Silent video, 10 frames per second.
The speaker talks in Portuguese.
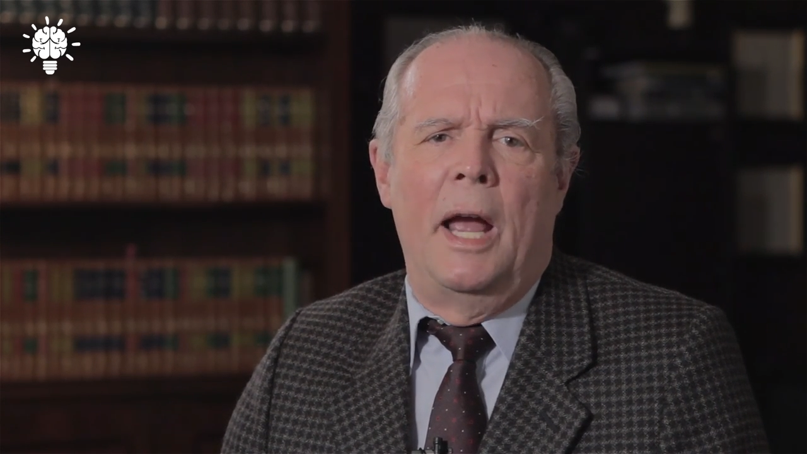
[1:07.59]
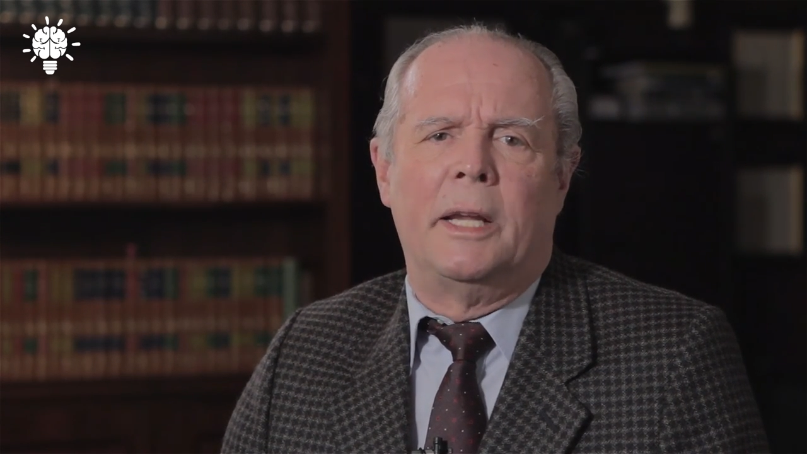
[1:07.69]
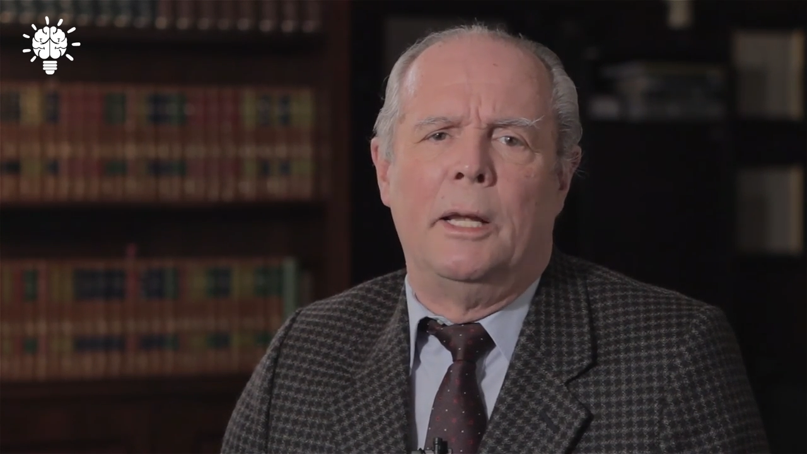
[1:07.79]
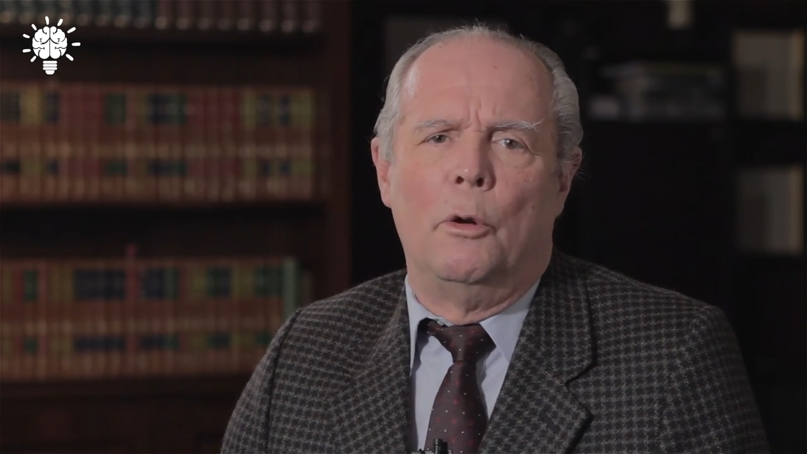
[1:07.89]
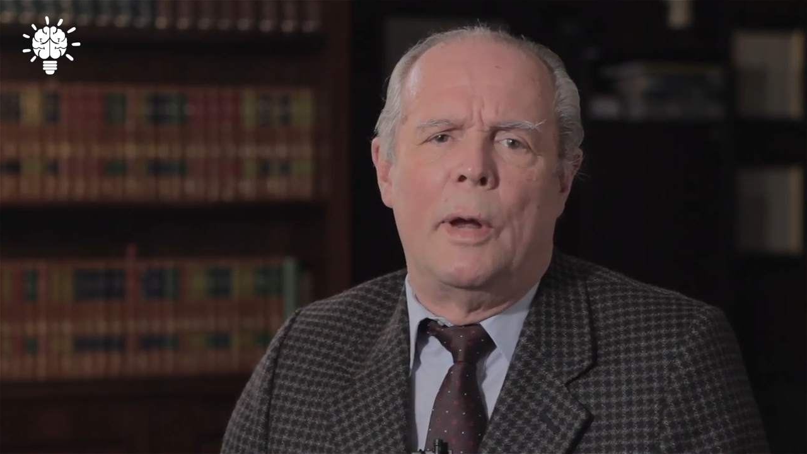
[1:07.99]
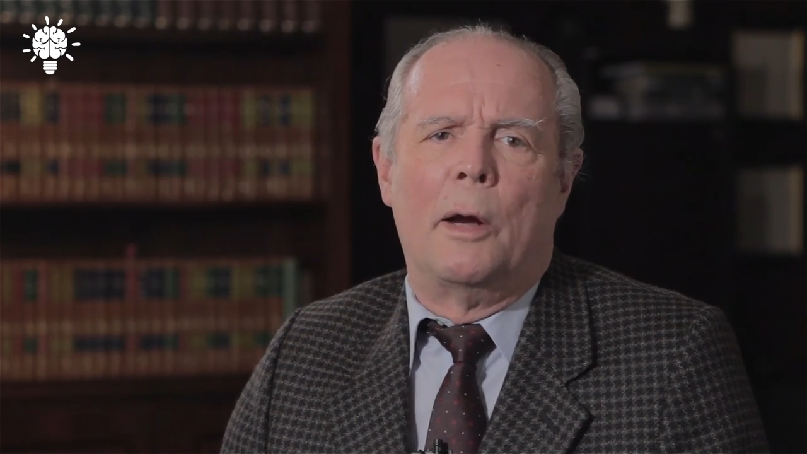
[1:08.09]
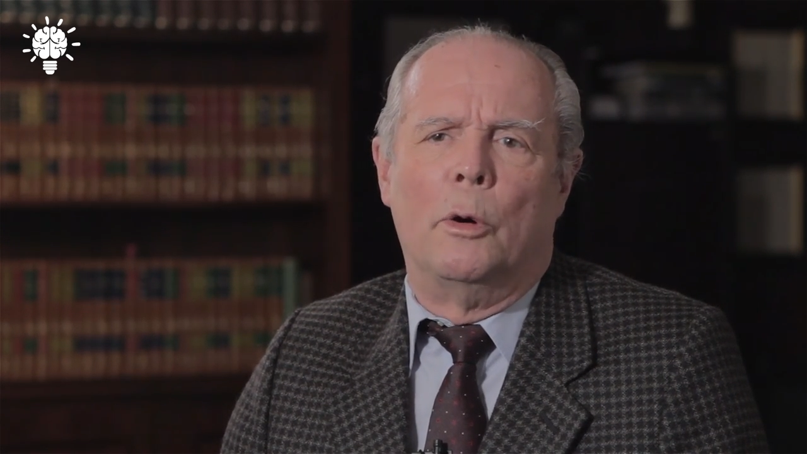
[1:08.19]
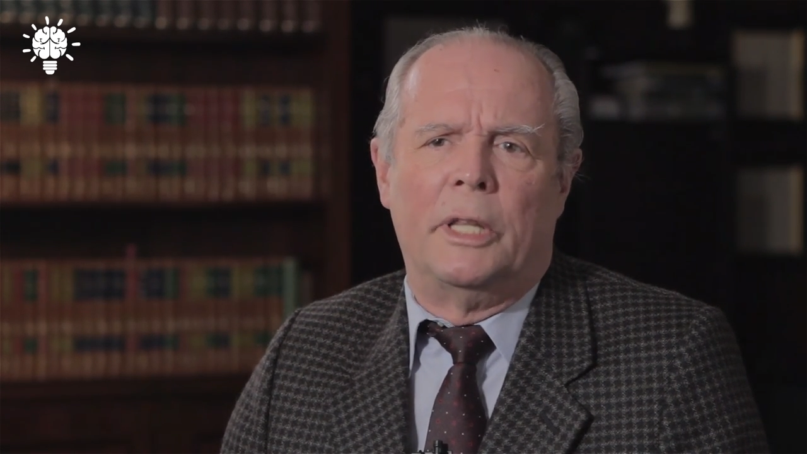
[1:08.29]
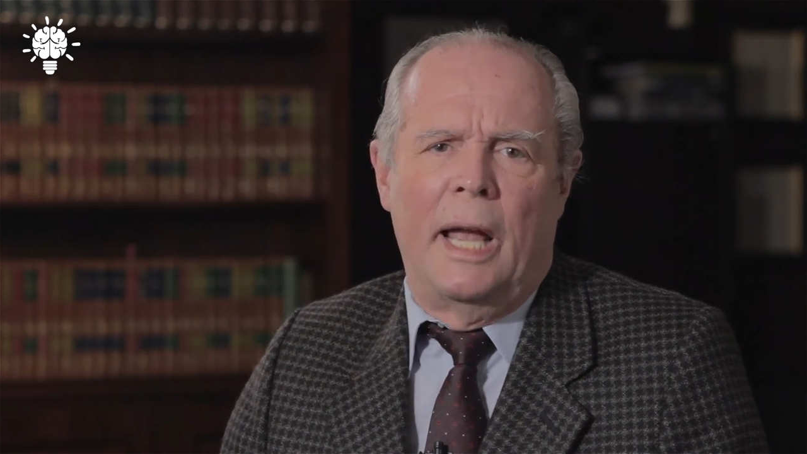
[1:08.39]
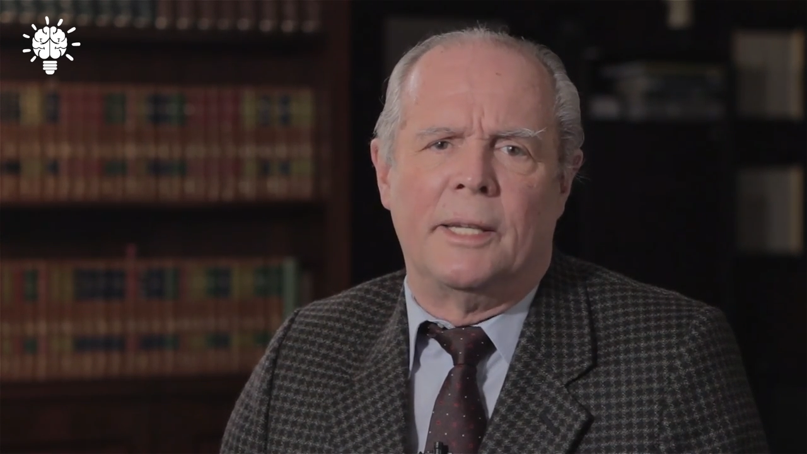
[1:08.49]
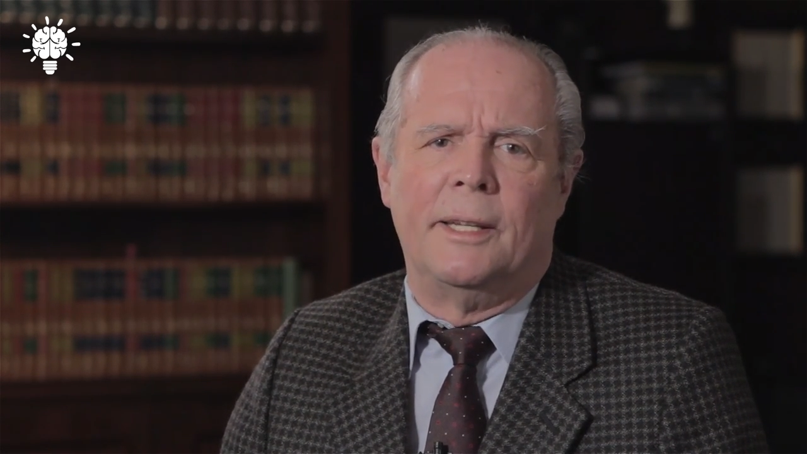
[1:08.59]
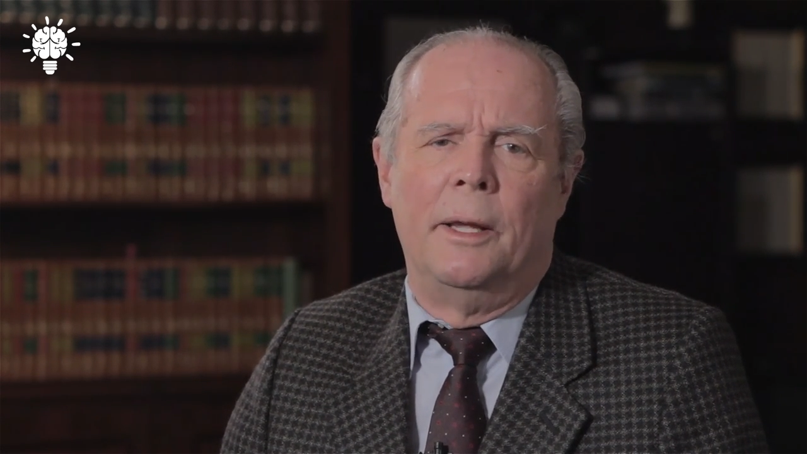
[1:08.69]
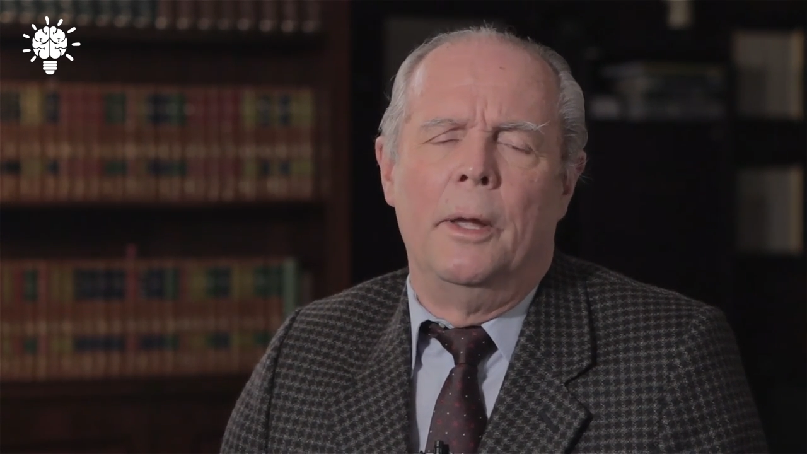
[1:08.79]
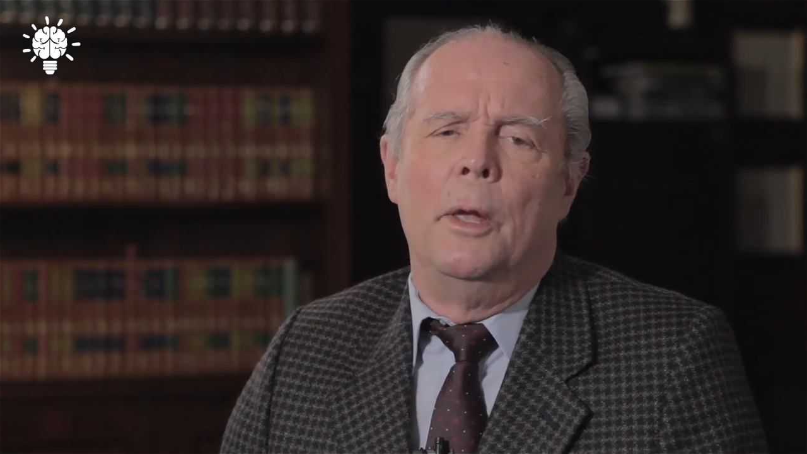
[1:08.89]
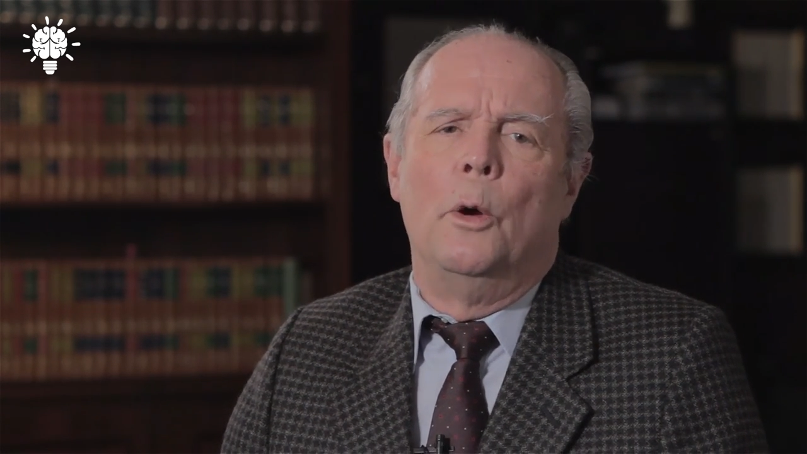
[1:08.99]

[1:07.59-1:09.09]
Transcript: é aquilo que acontece